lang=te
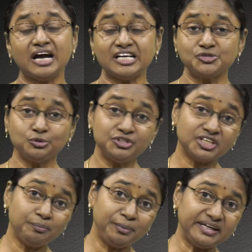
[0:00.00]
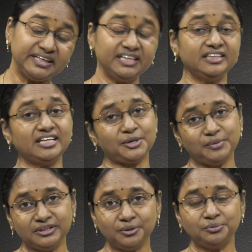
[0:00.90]
ఆ సూచిక పెట్టిన
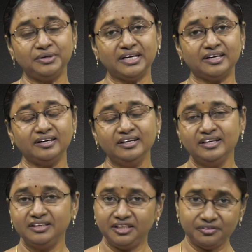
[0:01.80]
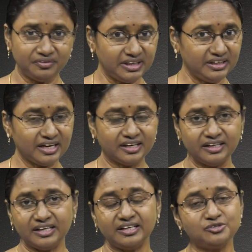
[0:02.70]
తర్వాత కూడా ఎవరైనా అక్కడ
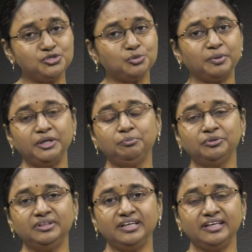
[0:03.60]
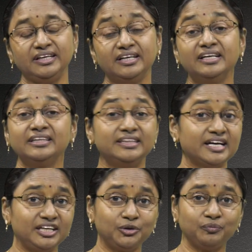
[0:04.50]
నడుస్తూ పడిపోతే
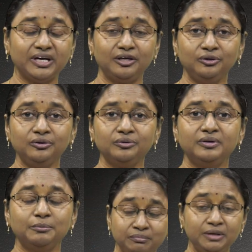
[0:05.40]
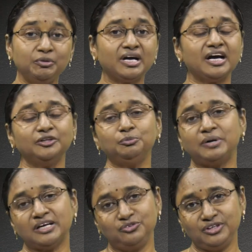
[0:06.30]
దానికి వాళ్ళు మేము కాదు
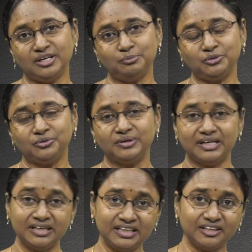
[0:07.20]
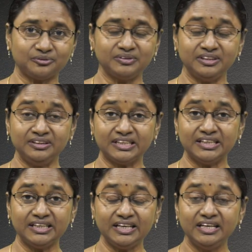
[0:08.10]
బాధ్యులము అంటారు
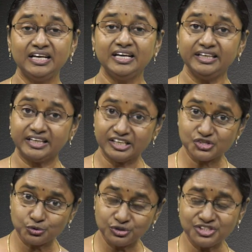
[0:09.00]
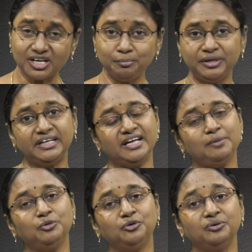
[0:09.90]
ఎందుకంటే ఇక్కడ సూచిక
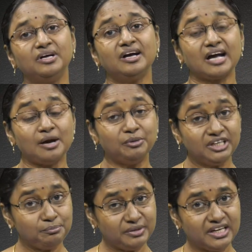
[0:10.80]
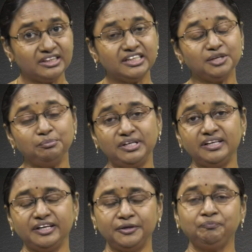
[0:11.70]
పెట్టాము కాబట్టి మీ అంతటా
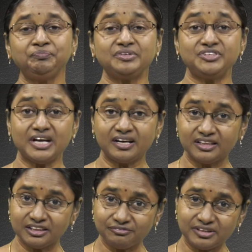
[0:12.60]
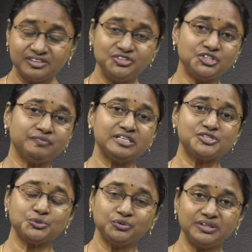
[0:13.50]
మీరే జాగ్రత్త
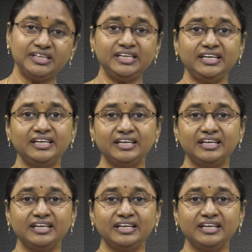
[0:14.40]
వహించవలసి ఉంది